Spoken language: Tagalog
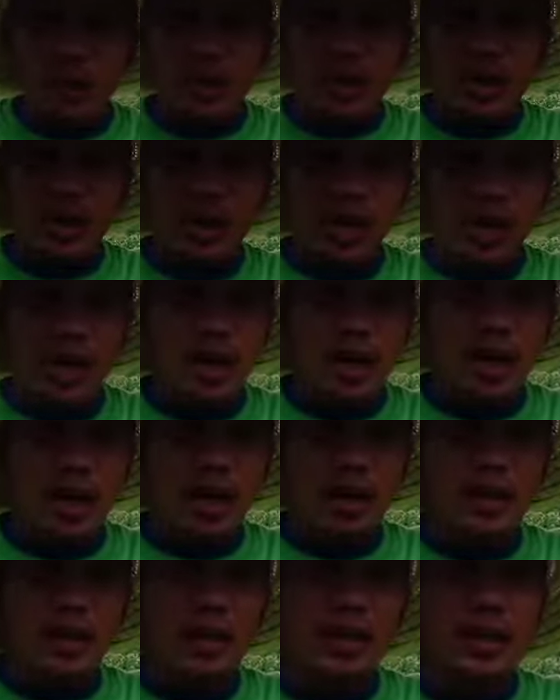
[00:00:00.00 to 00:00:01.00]
ay uh,
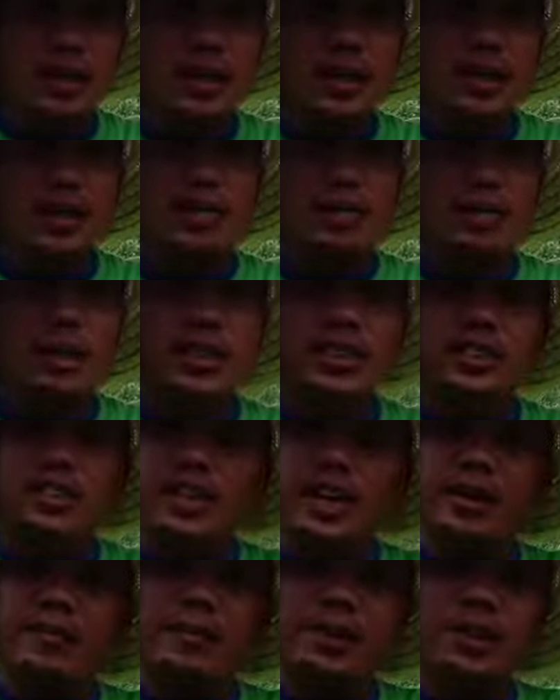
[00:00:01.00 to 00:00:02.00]
March
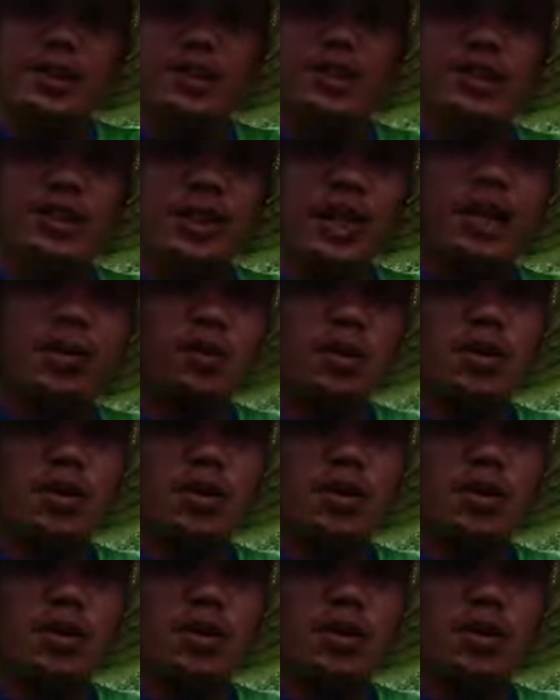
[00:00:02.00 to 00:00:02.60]
9 po ito, tinanim